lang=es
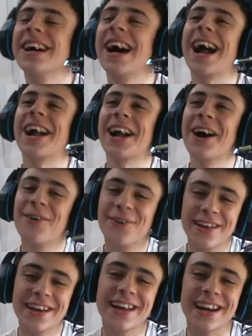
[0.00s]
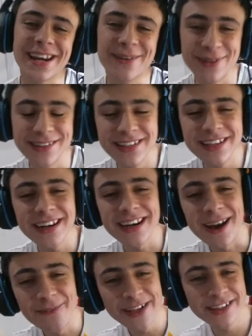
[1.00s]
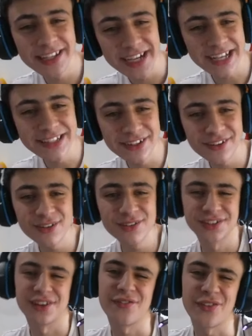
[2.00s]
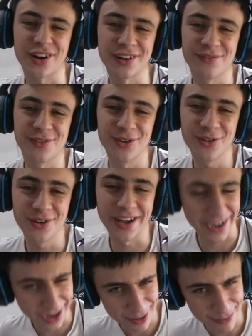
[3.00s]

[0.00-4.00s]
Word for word: acabo de repetir la mítica intro de Flow en Happy